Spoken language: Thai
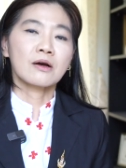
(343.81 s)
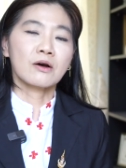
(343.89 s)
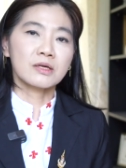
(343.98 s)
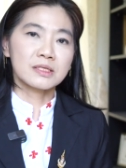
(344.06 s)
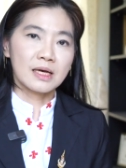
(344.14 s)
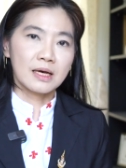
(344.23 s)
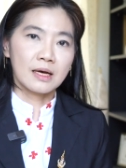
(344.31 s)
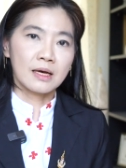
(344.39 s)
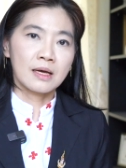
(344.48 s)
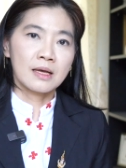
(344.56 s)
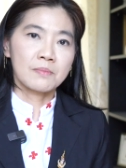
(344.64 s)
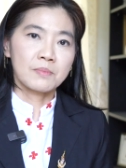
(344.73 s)
ก็จะ
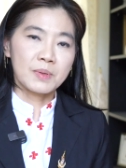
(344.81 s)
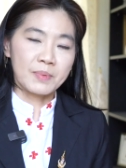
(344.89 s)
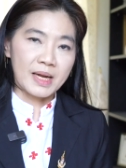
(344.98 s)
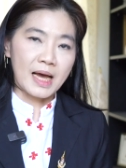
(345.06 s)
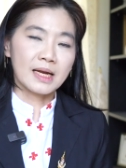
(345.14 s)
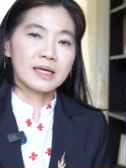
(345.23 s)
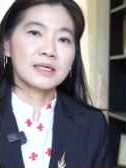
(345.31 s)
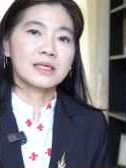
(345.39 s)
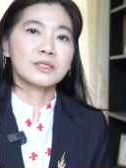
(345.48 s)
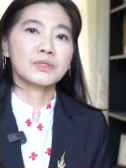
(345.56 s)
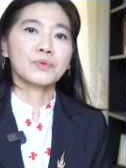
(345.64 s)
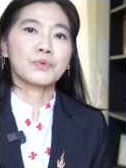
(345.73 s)
มีปัญหาเรื่อง
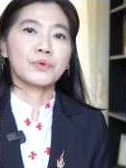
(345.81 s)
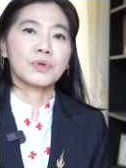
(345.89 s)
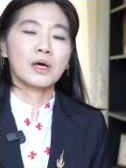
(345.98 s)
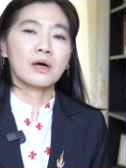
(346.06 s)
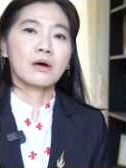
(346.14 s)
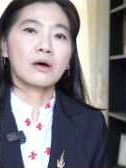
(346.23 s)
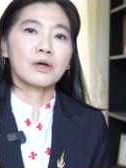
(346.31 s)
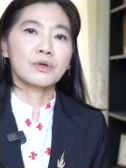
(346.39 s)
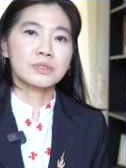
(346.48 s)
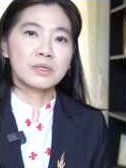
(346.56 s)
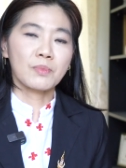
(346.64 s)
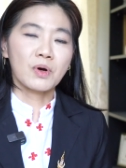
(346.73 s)
นี้สูง แล้วก็โด
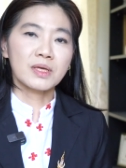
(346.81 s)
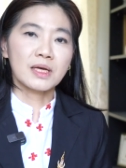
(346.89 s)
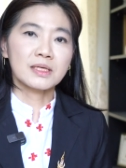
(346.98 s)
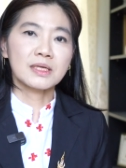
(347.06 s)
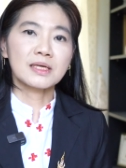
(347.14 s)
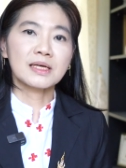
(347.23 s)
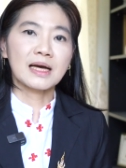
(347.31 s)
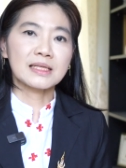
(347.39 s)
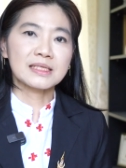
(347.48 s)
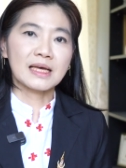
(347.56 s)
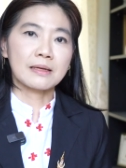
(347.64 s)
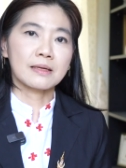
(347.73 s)
ยเฉพาะอย่างยิ่งการ
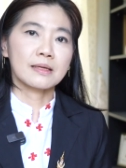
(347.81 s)
จัด